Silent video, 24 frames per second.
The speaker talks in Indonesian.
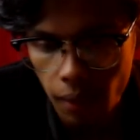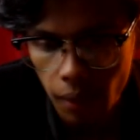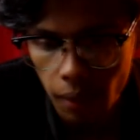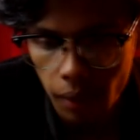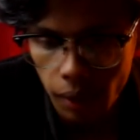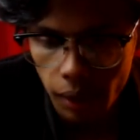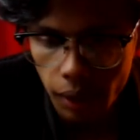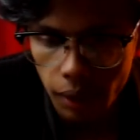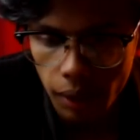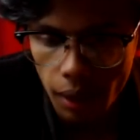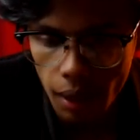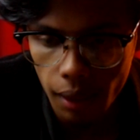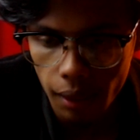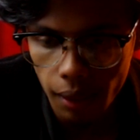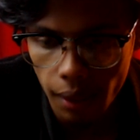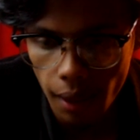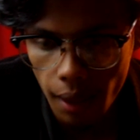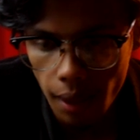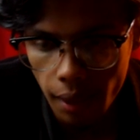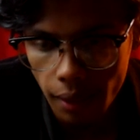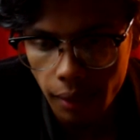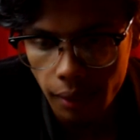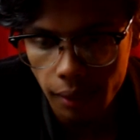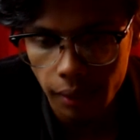
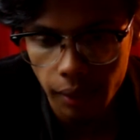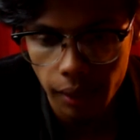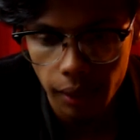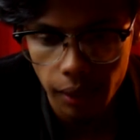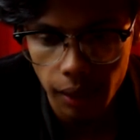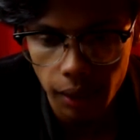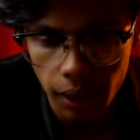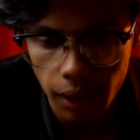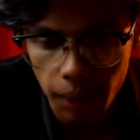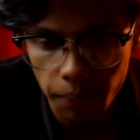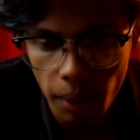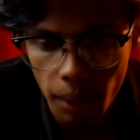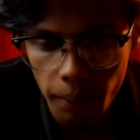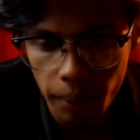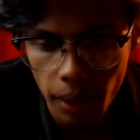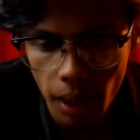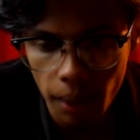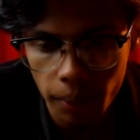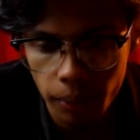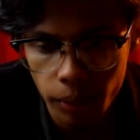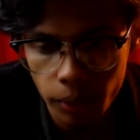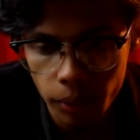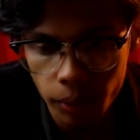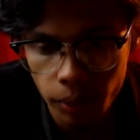Kenalkan, ini Pak
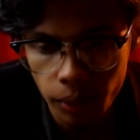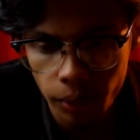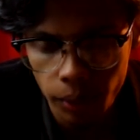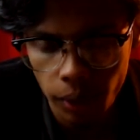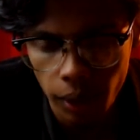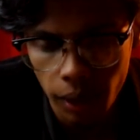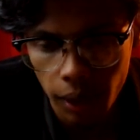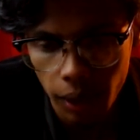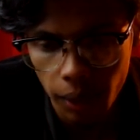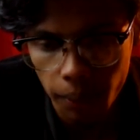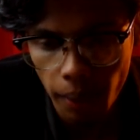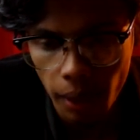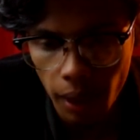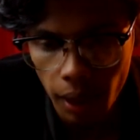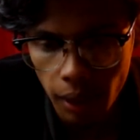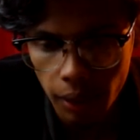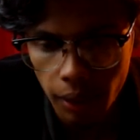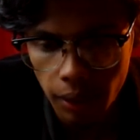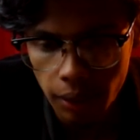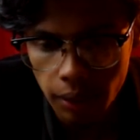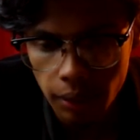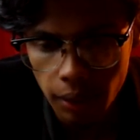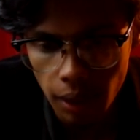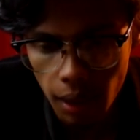Prabu, kepala
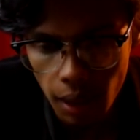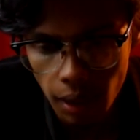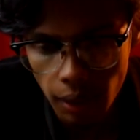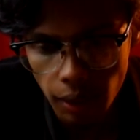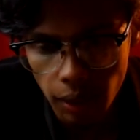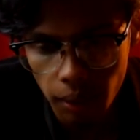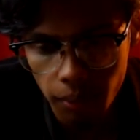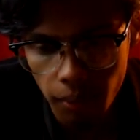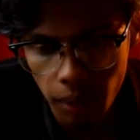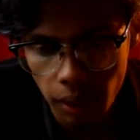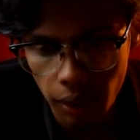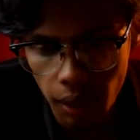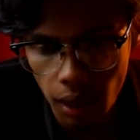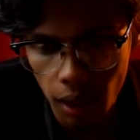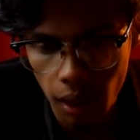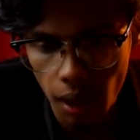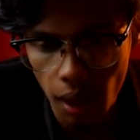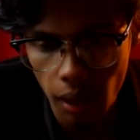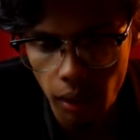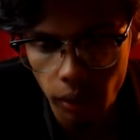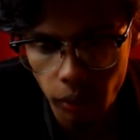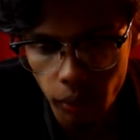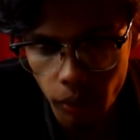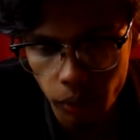desa teman
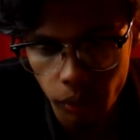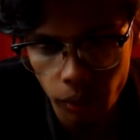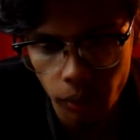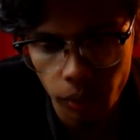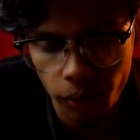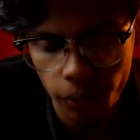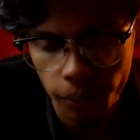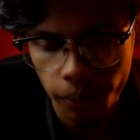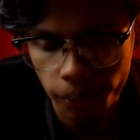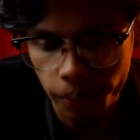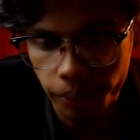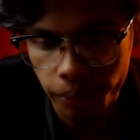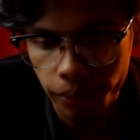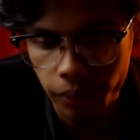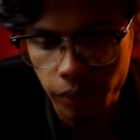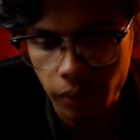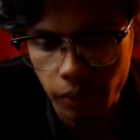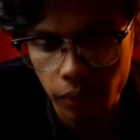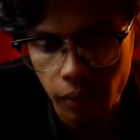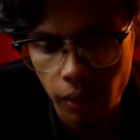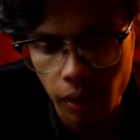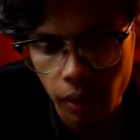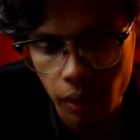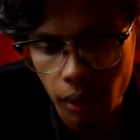kakakku.
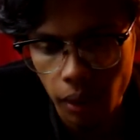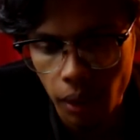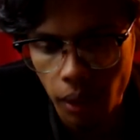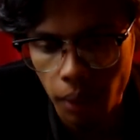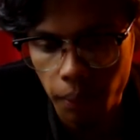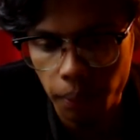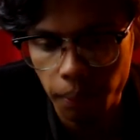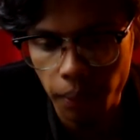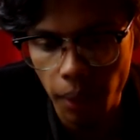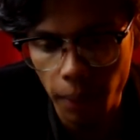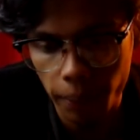Pak